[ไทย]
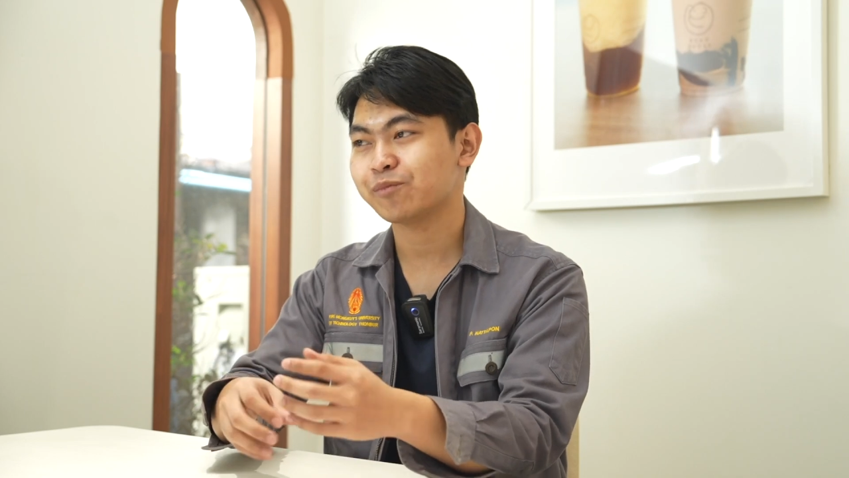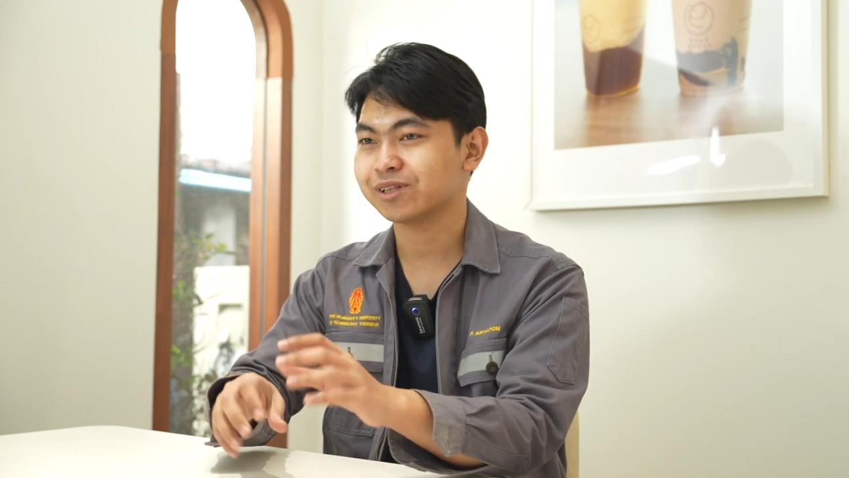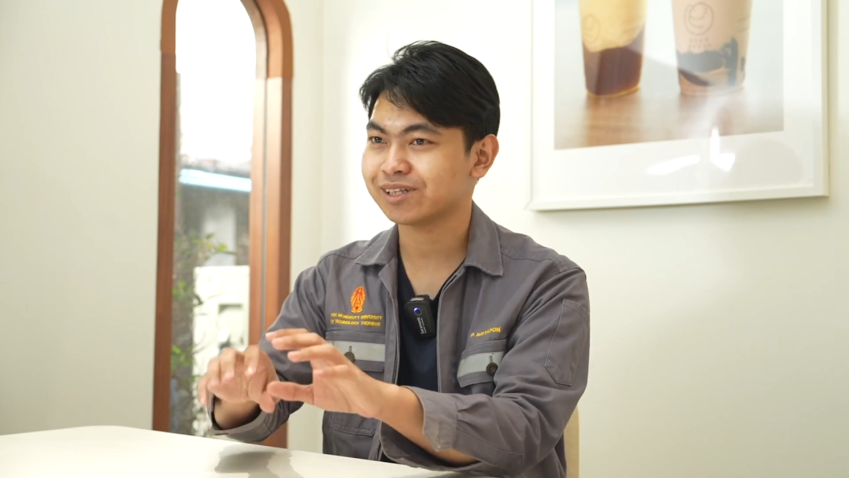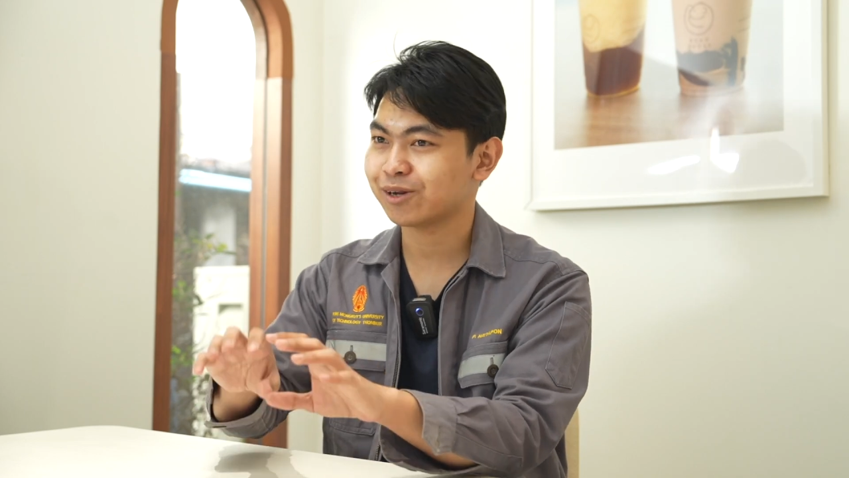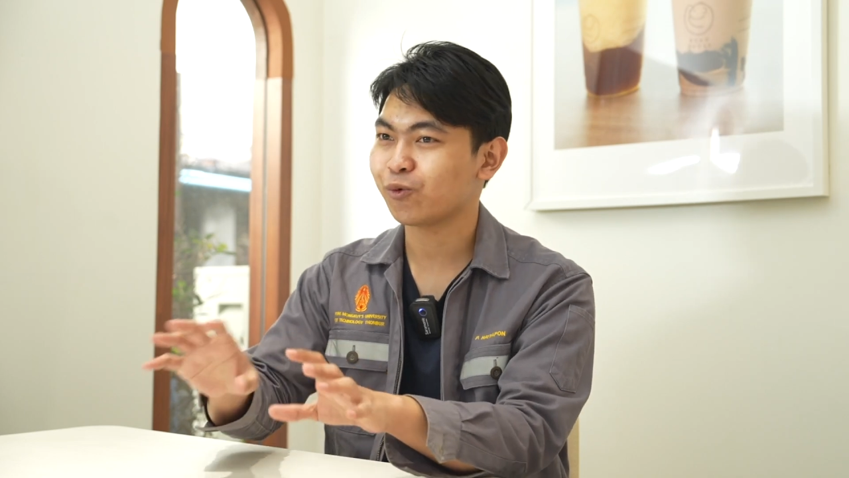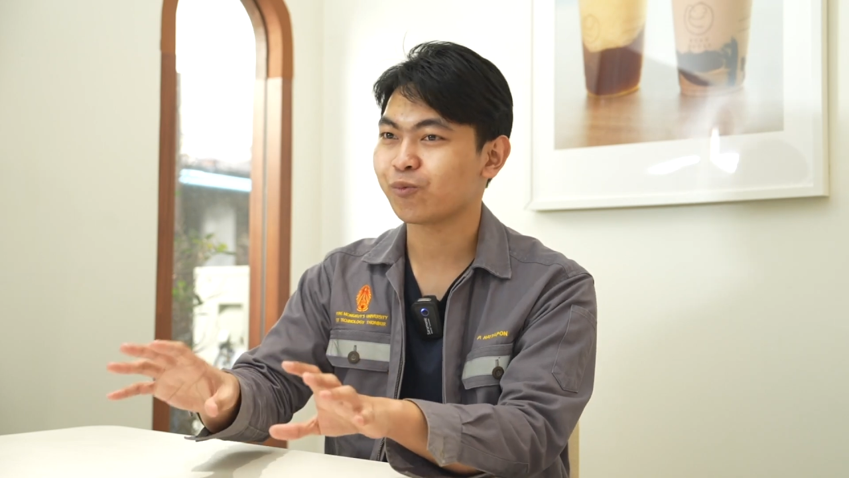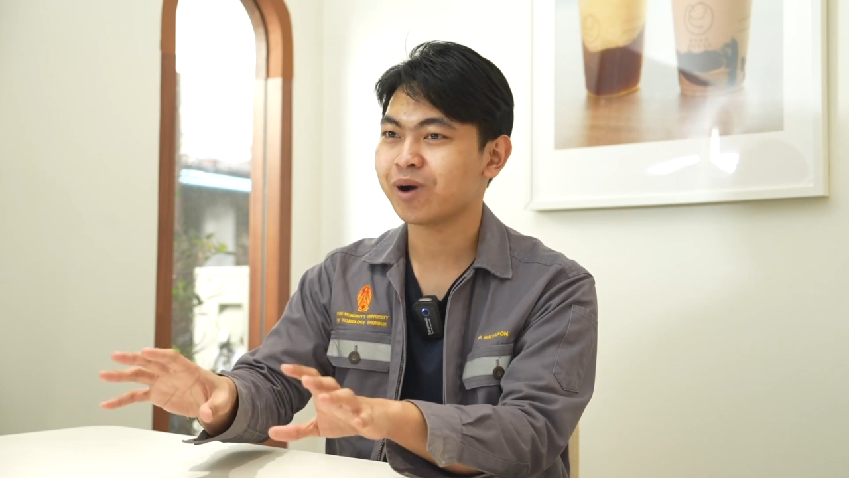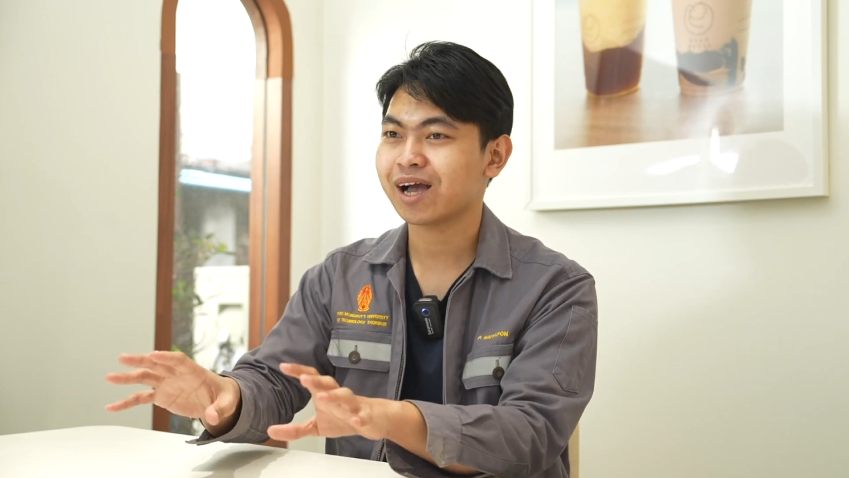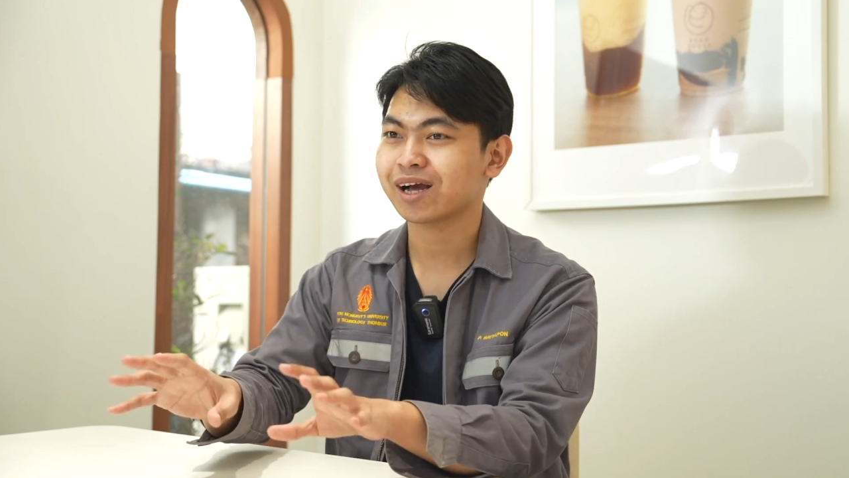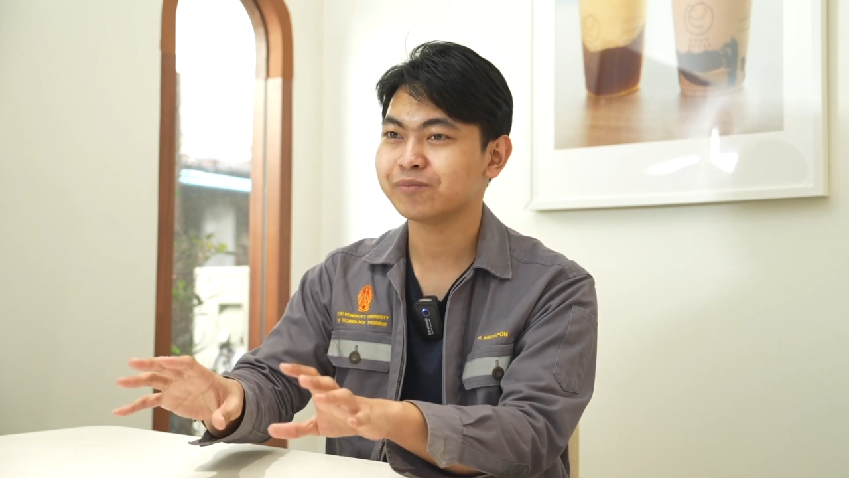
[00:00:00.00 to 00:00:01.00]
มันสนุก
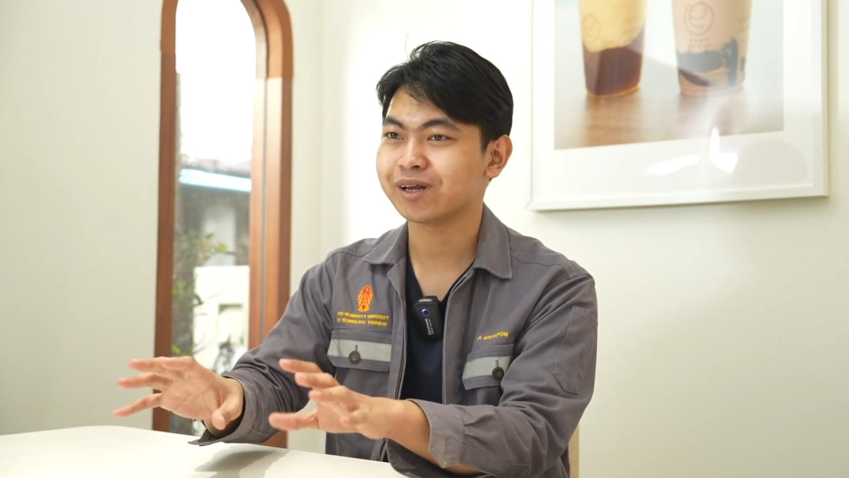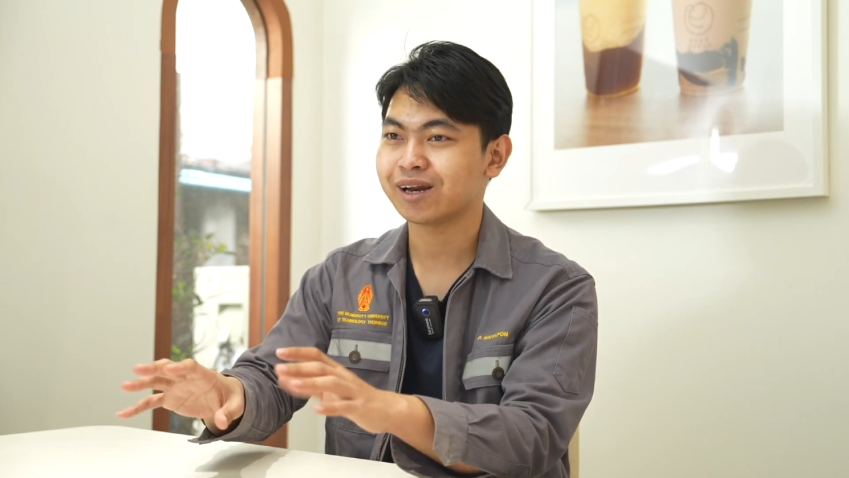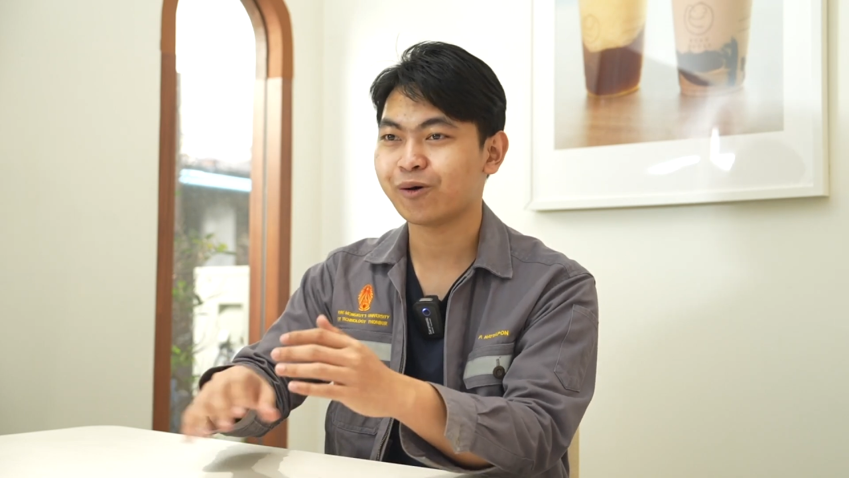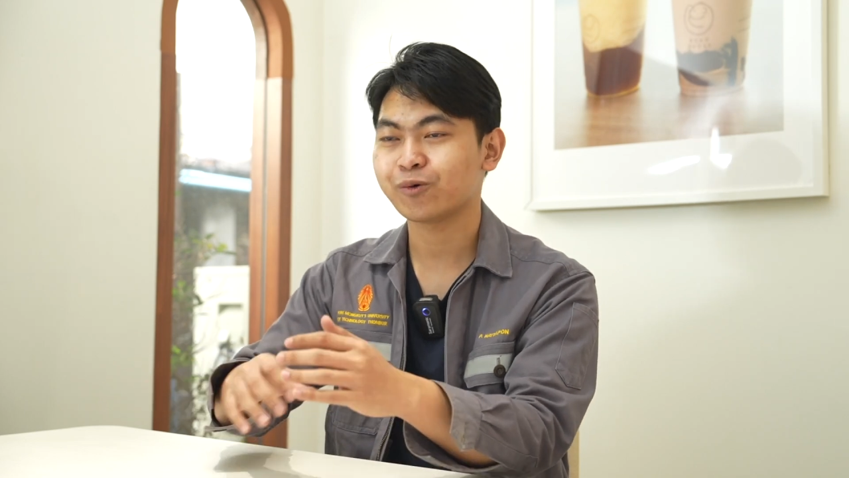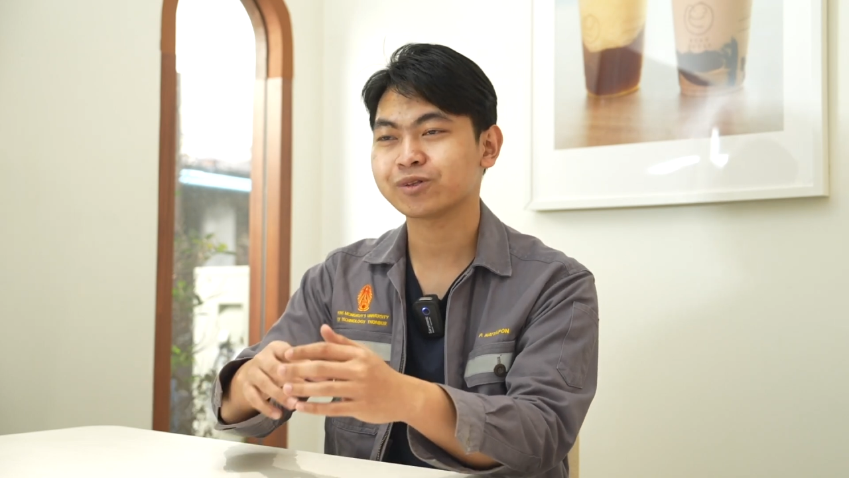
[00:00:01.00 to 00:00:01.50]
มาก เหมือนเรา